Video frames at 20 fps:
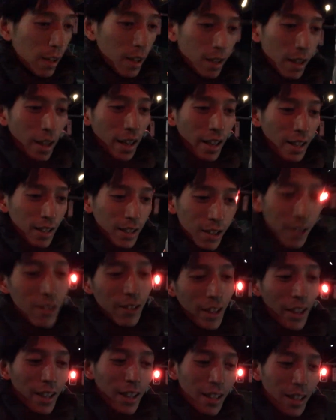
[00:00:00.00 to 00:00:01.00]
の編集
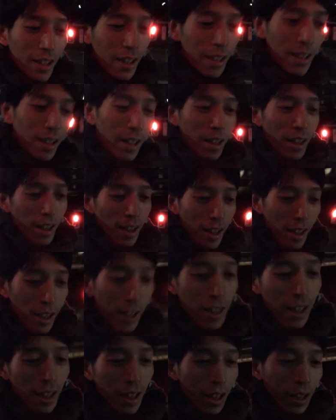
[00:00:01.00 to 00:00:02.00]
大嫌いで
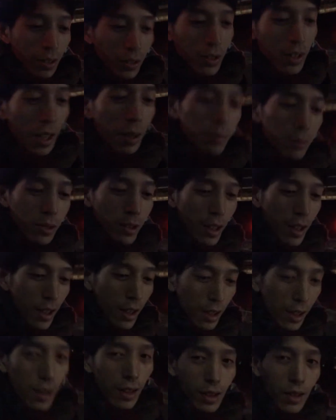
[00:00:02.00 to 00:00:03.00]
あと
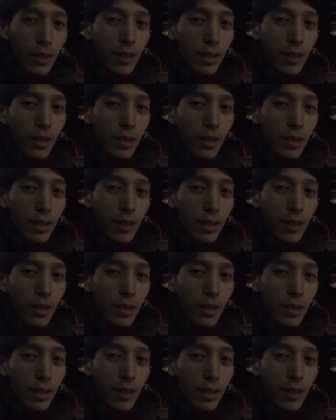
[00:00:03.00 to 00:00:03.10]
サムネ